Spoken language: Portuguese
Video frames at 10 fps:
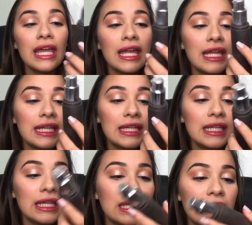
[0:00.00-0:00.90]

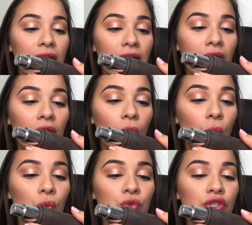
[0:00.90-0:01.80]
Ele é
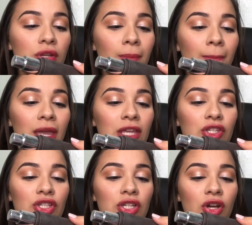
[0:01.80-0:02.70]

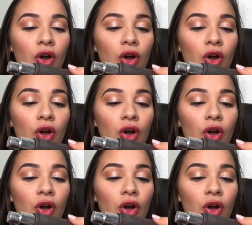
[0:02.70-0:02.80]
Ultimate